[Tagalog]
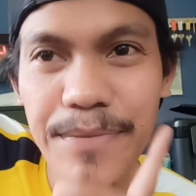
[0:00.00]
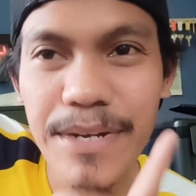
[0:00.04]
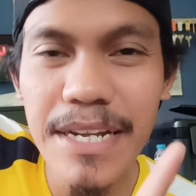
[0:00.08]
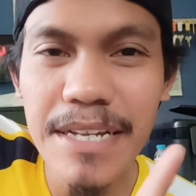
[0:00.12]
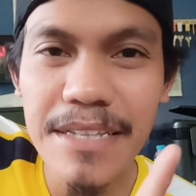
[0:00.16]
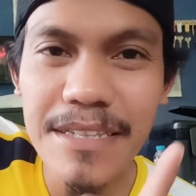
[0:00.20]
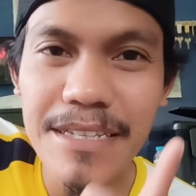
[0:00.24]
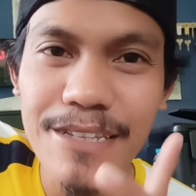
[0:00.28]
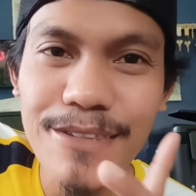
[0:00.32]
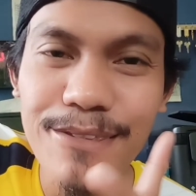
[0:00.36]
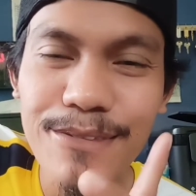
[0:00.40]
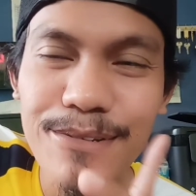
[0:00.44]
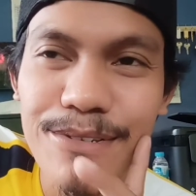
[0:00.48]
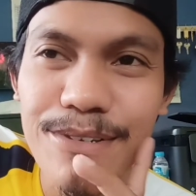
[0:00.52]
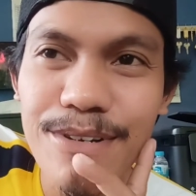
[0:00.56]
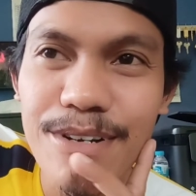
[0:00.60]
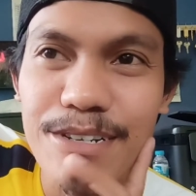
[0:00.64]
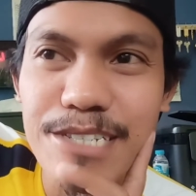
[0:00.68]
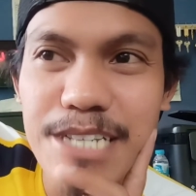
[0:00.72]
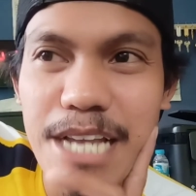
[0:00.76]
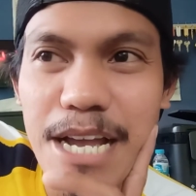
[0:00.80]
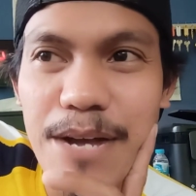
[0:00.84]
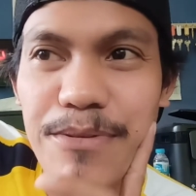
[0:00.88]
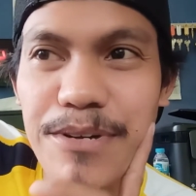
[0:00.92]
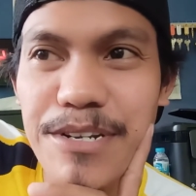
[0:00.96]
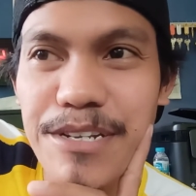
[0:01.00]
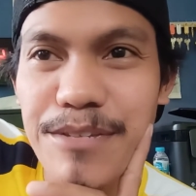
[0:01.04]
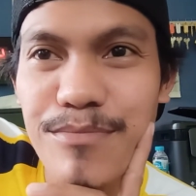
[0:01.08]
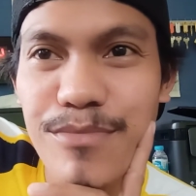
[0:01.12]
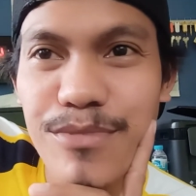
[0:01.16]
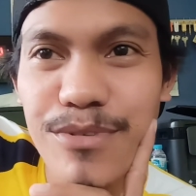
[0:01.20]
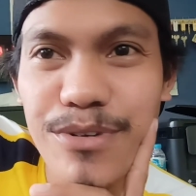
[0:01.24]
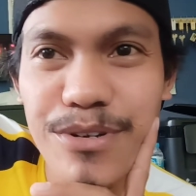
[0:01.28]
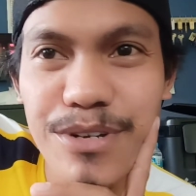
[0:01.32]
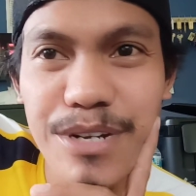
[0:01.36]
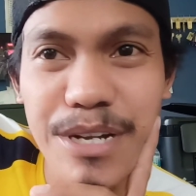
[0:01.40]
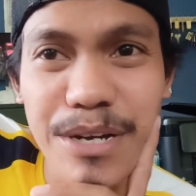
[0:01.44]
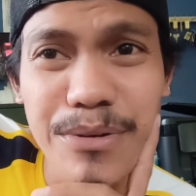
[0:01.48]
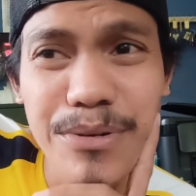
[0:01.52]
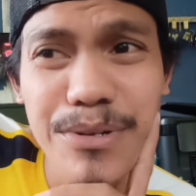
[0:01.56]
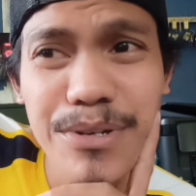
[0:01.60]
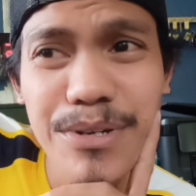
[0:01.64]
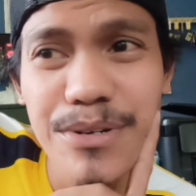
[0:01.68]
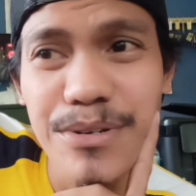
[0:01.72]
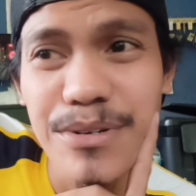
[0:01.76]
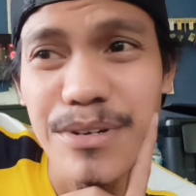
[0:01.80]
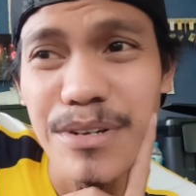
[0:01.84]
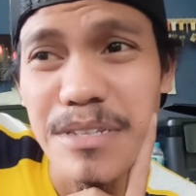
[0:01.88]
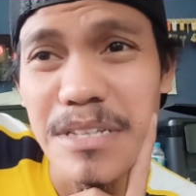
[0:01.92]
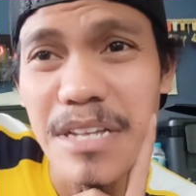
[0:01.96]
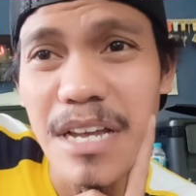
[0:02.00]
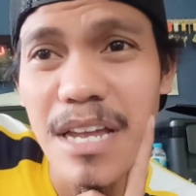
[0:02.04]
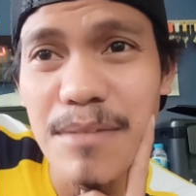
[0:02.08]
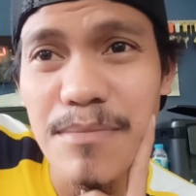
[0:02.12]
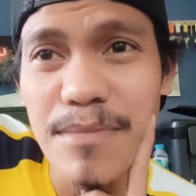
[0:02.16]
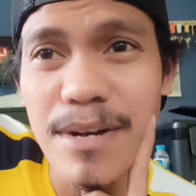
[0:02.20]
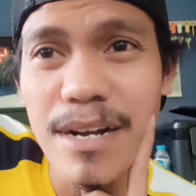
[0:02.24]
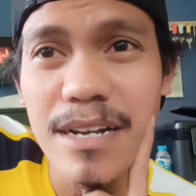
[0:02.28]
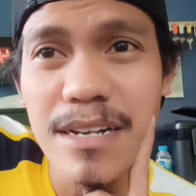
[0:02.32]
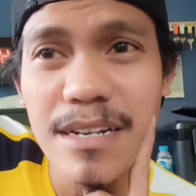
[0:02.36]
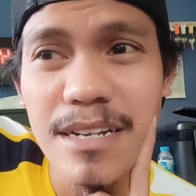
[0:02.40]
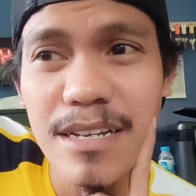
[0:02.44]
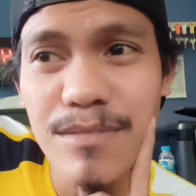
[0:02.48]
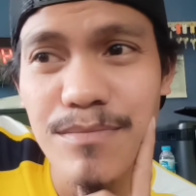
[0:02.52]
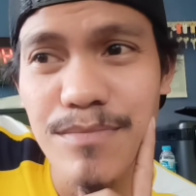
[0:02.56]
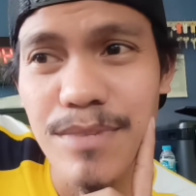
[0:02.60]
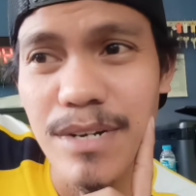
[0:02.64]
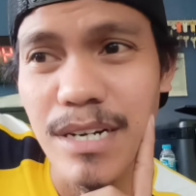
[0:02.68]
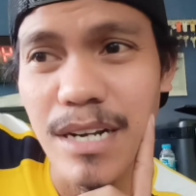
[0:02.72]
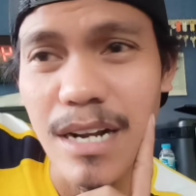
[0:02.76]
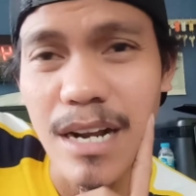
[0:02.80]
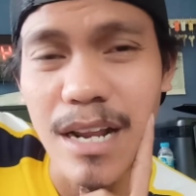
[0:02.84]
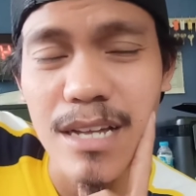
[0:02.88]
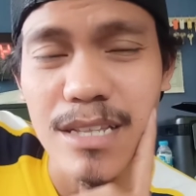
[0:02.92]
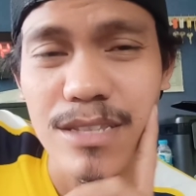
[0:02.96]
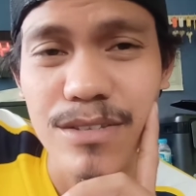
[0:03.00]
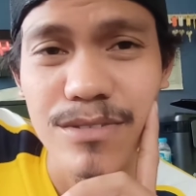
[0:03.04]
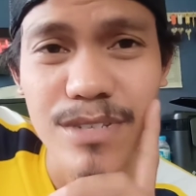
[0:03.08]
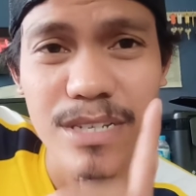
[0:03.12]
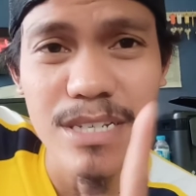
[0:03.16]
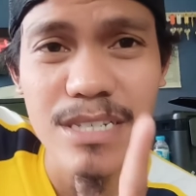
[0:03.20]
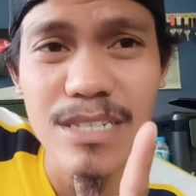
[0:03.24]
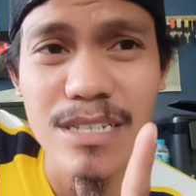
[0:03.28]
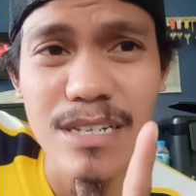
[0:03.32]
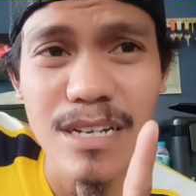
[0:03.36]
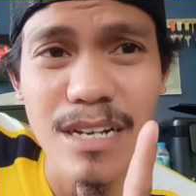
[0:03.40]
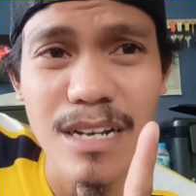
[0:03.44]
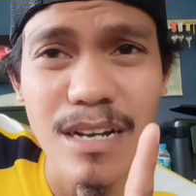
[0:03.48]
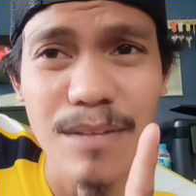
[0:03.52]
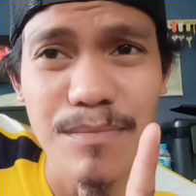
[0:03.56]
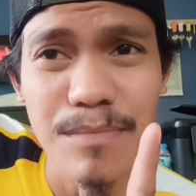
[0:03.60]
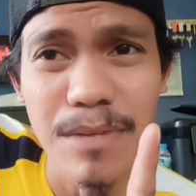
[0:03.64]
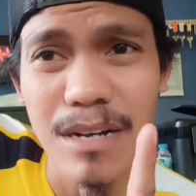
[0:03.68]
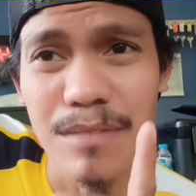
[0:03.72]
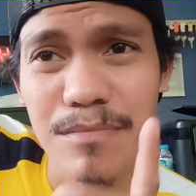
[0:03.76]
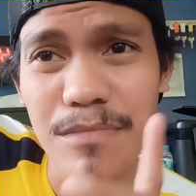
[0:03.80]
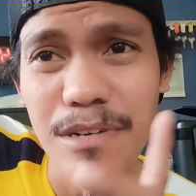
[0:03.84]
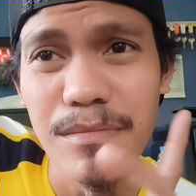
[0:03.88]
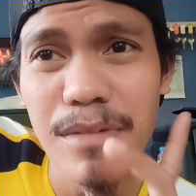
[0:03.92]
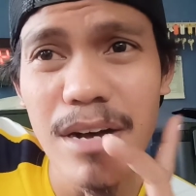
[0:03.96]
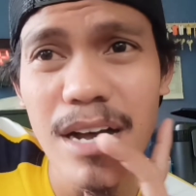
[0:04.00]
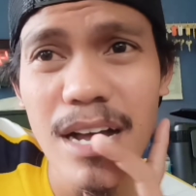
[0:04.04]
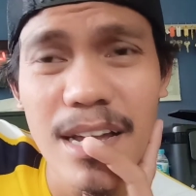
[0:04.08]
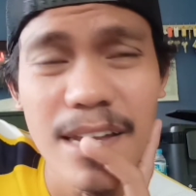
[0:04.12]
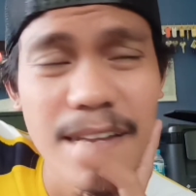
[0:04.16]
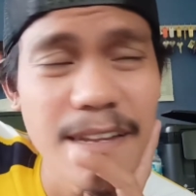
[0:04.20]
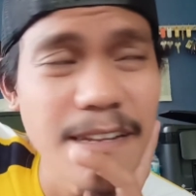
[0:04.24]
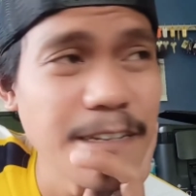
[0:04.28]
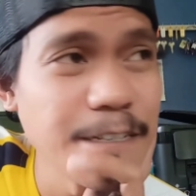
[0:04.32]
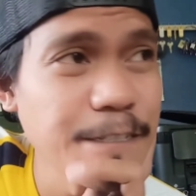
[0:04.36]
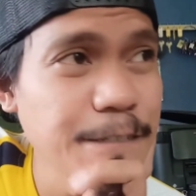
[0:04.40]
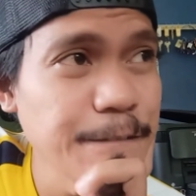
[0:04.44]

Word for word: pala tatlo yung asawa ni Bugoy na Koy dahil maganda yung pagtrato niya sa mga babae.